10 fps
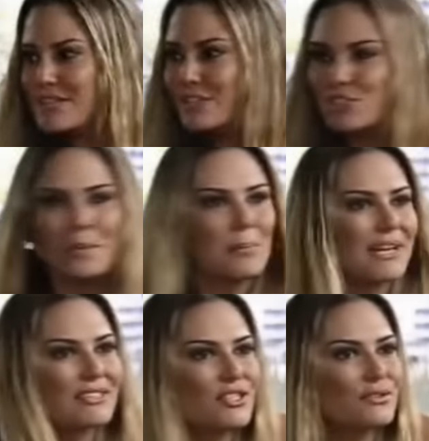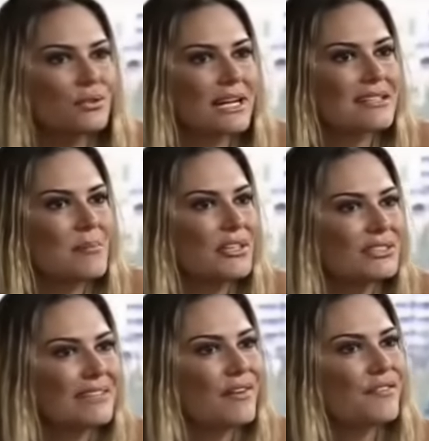fazendo os preparativos do casamento,
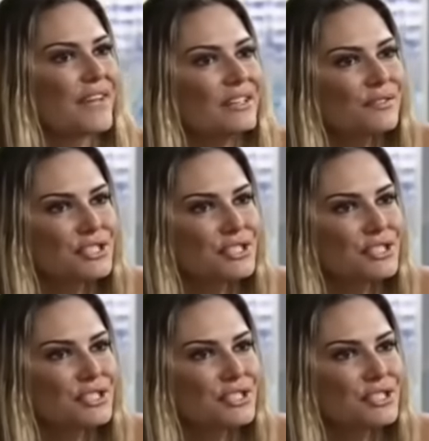eu estava vendo